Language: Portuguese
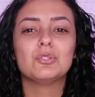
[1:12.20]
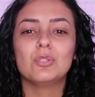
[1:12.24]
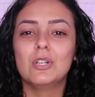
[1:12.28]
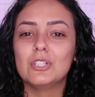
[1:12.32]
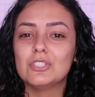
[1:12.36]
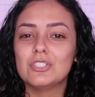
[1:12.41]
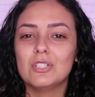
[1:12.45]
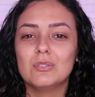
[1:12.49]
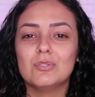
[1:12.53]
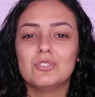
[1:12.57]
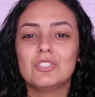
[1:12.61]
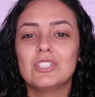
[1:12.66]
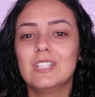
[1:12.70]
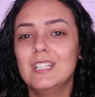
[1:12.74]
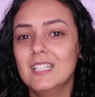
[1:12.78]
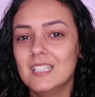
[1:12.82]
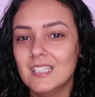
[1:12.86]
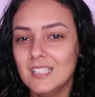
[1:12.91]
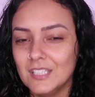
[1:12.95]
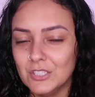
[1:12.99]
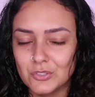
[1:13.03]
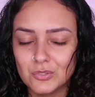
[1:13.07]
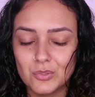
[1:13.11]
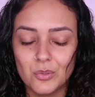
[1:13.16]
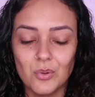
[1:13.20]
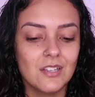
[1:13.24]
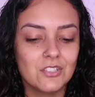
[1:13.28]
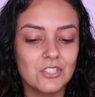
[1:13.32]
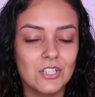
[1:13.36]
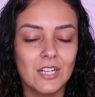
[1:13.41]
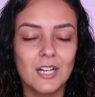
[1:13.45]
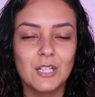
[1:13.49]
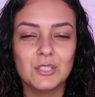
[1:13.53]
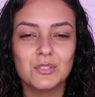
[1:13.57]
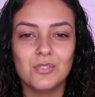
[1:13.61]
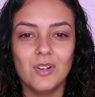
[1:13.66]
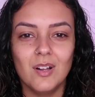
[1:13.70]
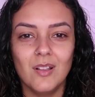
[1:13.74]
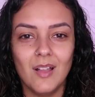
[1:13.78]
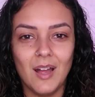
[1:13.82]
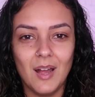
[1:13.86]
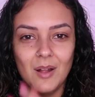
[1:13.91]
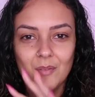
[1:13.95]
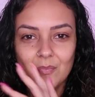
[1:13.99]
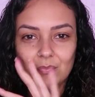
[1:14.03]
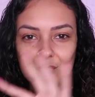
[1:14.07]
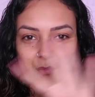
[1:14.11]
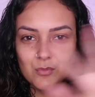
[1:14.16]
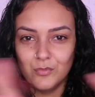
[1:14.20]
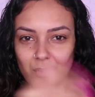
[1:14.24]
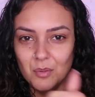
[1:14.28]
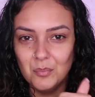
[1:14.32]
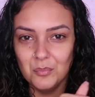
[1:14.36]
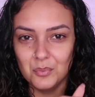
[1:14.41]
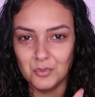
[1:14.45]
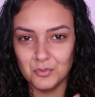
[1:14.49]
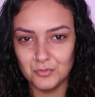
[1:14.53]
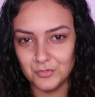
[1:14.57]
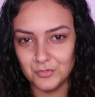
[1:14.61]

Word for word: Estou achando gigantesco. Chega de falar, vamos pro